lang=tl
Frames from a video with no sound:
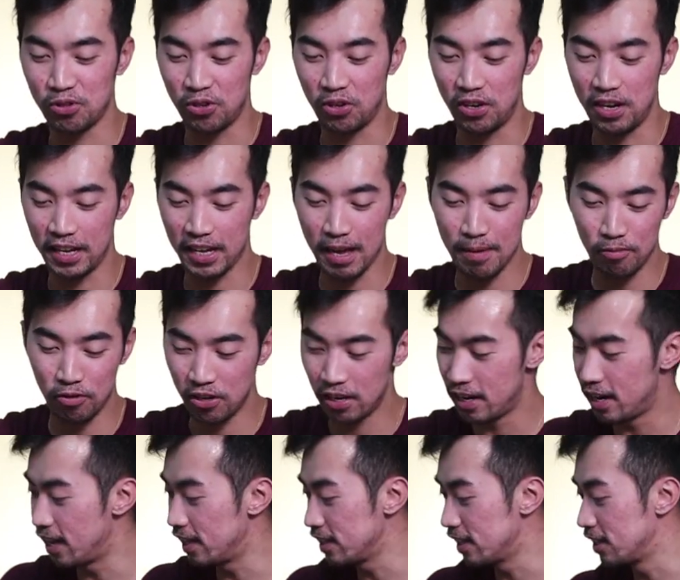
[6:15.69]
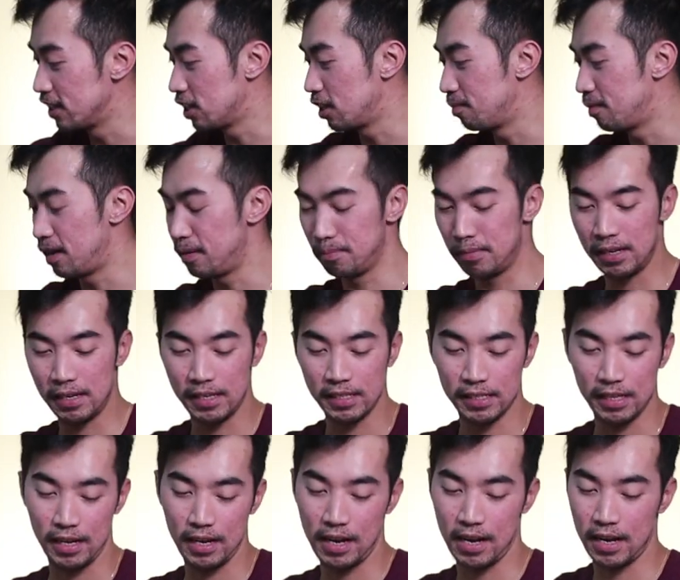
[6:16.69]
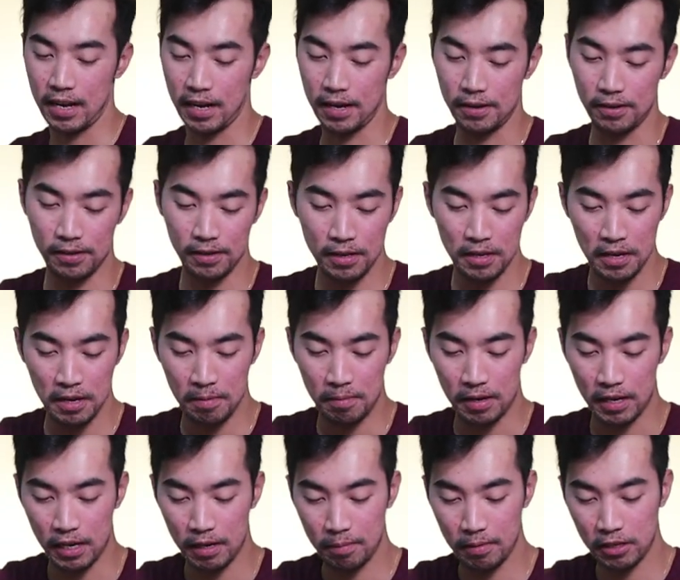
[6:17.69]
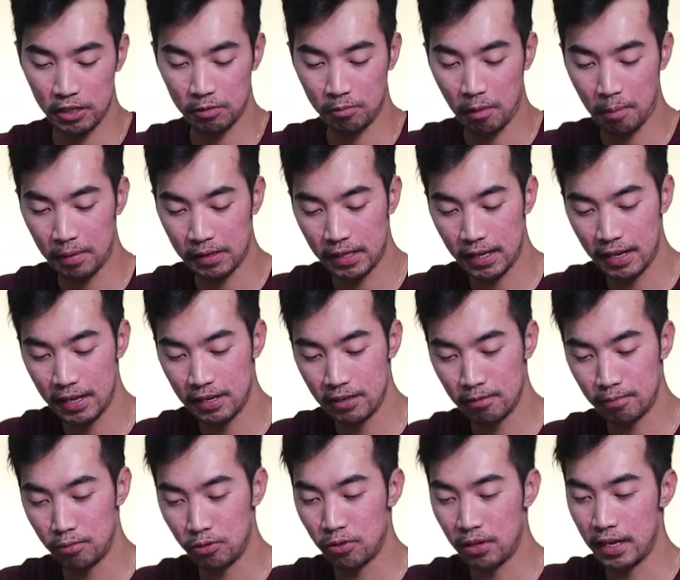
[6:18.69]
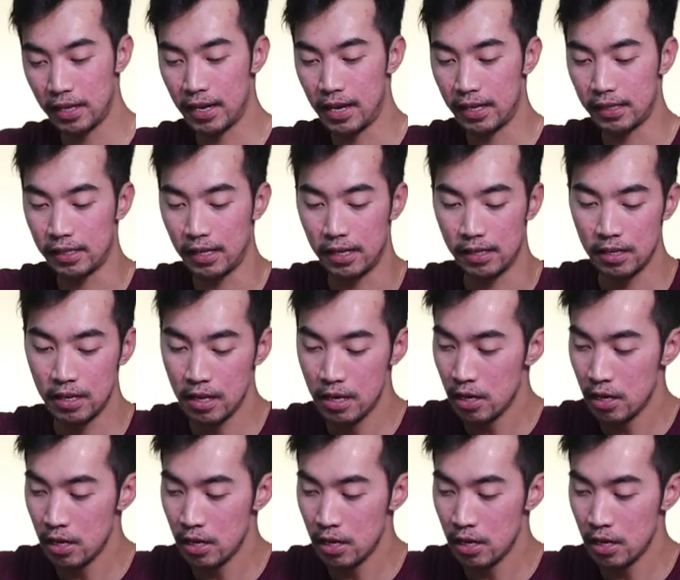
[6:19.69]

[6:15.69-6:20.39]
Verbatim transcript: So lagay muna natin ito, mabilisan lang ano, para medyo mapadali yung buhay natin.